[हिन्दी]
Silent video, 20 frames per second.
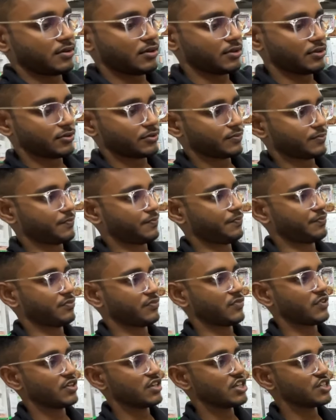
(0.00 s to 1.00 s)
है
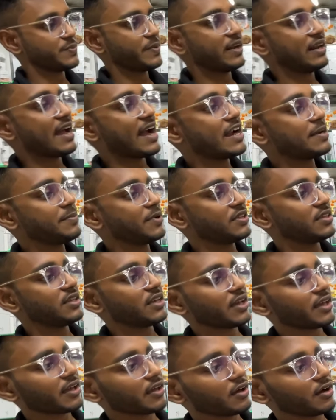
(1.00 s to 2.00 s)
इसमें लाइट हाँ। भी
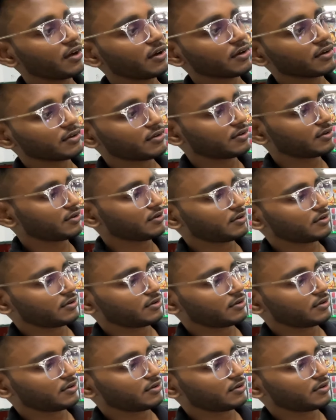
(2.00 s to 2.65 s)
दिया है हाँ ओके